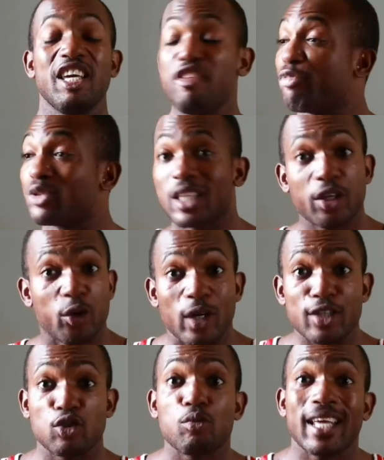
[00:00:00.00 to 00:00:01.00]
Il faudrait que
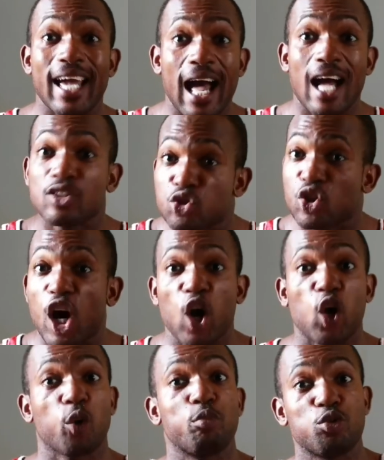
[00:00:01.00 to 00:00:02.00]
les omelettes entrent en
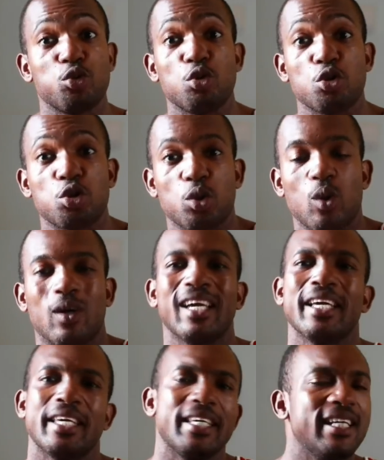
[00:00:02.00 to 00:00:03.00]
rupture de stock.
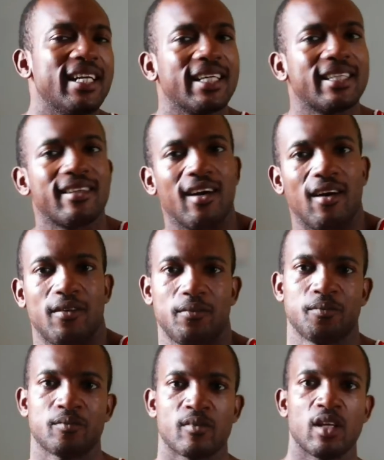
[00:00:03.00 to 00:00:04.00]
Il est temps.
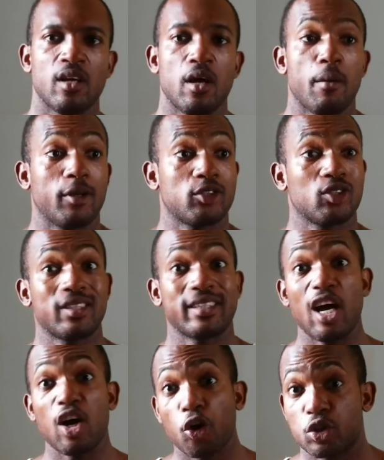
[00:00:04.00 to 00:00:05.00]
Parce que
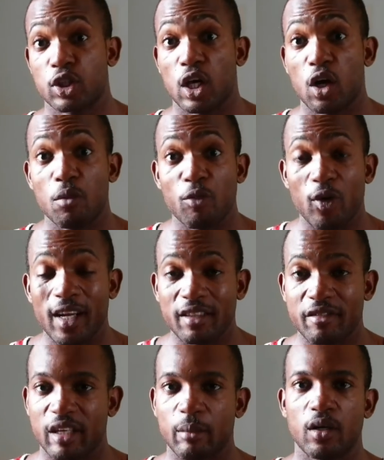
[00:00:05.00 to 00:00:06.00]
tant que tu seras omelette,
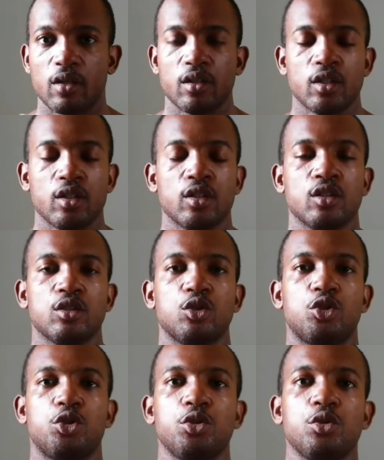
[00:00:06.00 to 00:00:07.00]
vraiment,
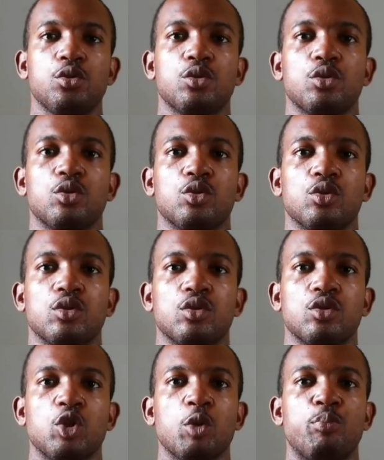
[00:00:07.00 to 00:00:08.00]
tu
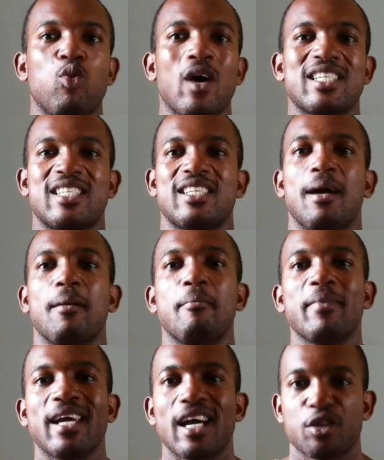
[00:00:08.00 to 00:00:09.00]
ne pourra
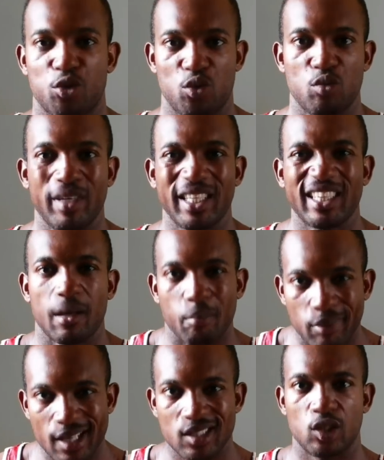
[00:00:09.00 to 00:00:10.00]
jamais assumer ta
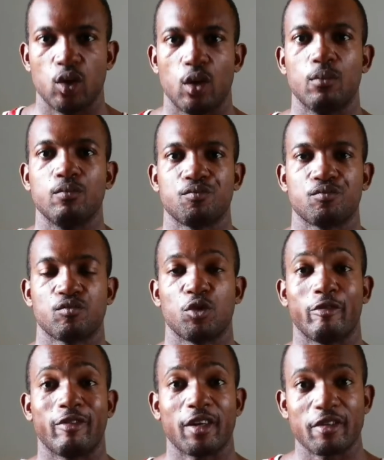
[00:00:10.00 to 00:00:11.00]
place d'homme
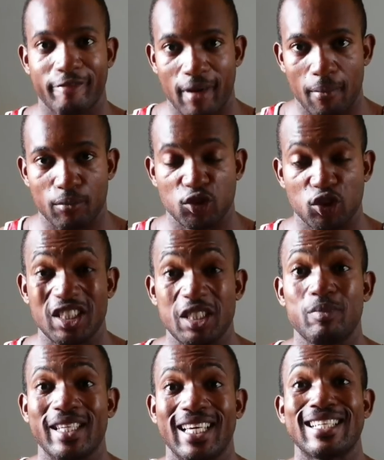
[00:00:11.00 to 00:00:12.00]
devant une femme. Je dis
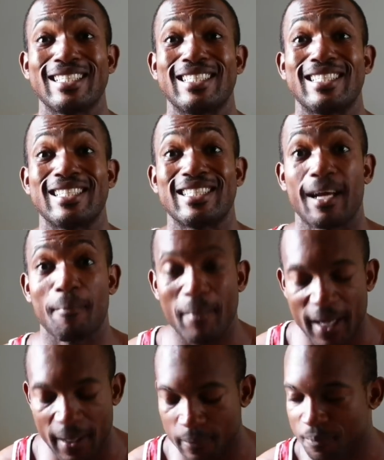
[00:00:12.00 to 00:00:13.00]
bien
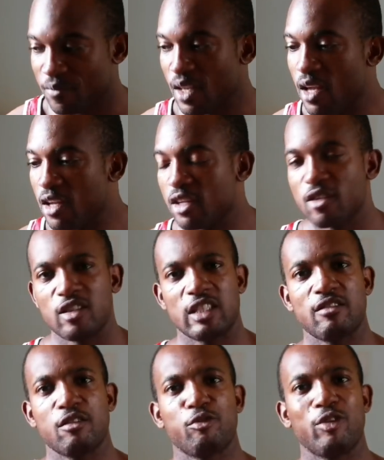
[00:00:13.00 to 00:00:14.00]
jamais.
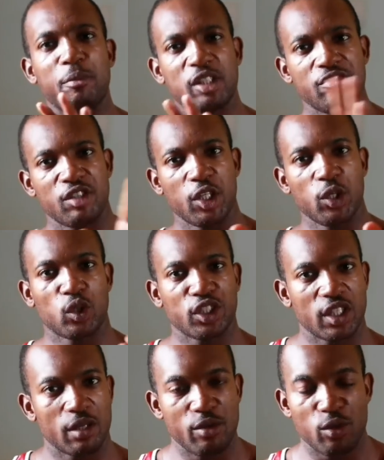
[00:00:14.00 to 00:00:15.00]
Vous avez vu la petite vidéo que
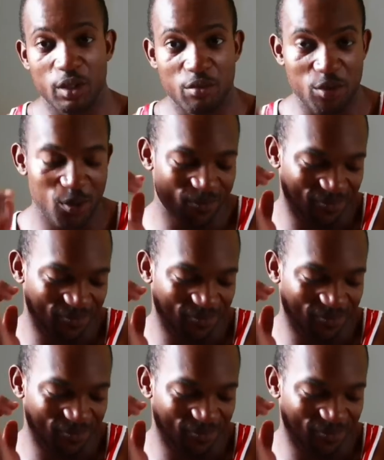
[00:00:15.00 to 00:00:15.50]
j'ai mise au début